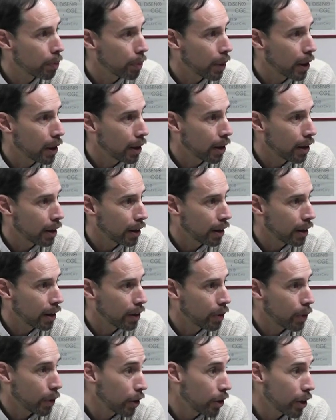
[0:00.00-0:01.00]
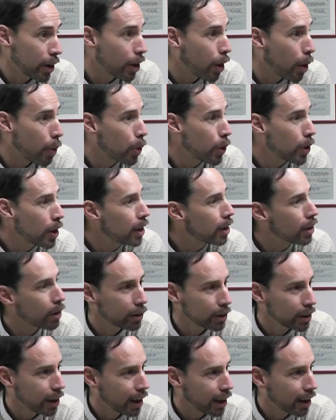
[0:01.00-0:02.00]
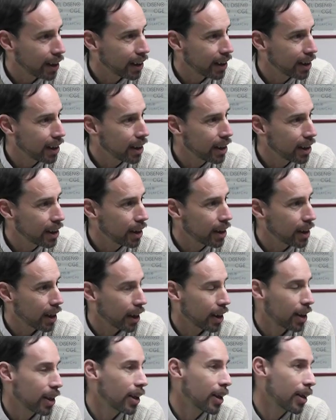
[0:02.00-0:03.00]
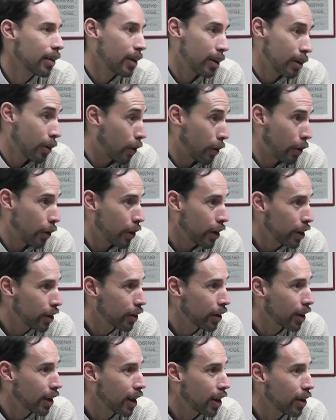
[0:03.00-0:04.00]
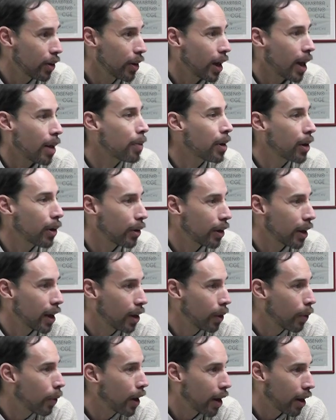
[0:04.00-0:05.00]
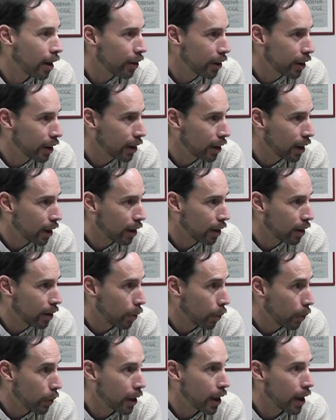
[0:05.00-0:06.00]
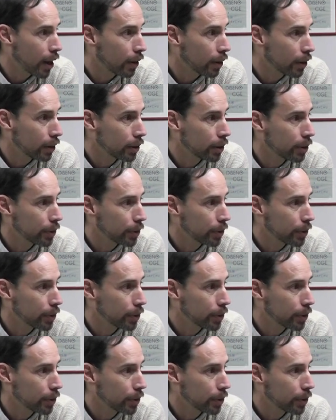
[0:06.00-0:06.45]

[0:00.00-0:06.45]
eh, cuestiones comunes y cosas distintas que tienen que ver con esto que te digo y además con el lugar a donde están ubicados